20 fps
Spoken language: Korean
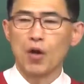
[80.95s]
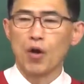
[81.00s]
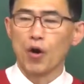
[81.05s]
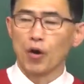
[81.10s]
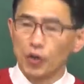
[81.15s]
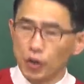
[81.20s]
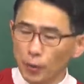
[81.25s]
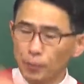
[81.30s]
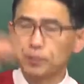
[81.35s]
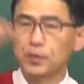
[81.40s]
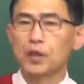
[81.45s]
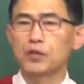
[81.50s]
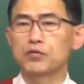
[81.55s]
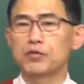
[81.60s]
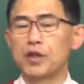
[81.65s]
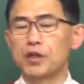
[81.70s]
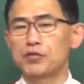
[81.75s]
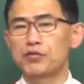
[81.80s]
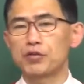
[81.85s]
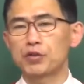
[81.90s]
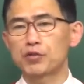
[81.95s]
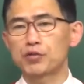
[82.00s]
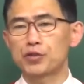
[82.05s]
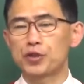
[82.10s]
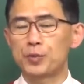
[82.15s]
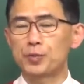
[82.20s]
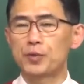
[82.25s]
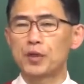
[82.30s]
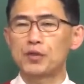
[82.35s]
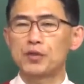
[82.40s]
어렵게도 낼 수 있고
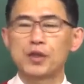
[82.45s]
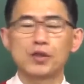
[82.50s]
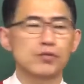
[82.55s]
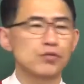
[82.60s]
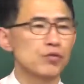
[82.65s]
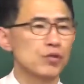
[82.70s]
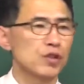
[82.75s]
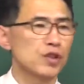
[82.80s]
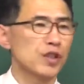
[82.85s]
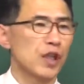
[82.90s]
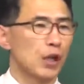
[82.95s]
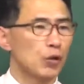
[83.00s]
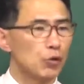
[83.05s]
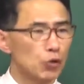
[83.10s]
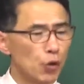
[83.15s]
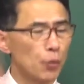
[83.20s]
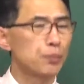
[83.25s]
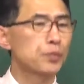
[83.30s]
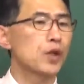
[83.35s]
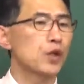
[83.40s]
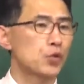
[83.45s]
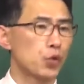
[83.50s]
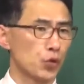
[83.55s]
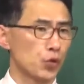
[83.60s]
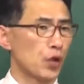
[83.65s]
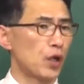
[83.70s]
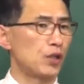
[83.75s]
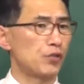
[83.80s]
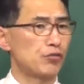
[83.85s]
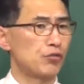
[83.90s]
쉽게낼 수 있고 자유롭게
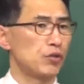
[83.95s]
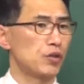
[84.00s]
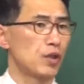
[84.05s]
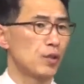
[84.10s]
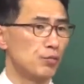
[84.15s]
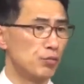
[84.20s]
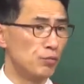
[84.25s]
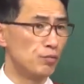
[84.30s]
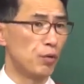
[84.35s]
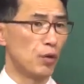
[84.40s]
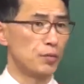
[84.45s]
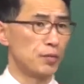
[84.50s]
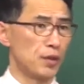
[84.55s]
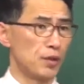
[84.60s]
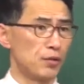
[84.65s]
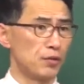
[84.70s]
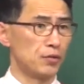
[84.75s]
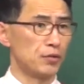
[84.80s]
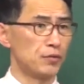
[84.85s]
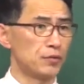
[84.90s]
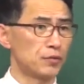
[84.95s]
조절할 수 있는 게 문법이에요.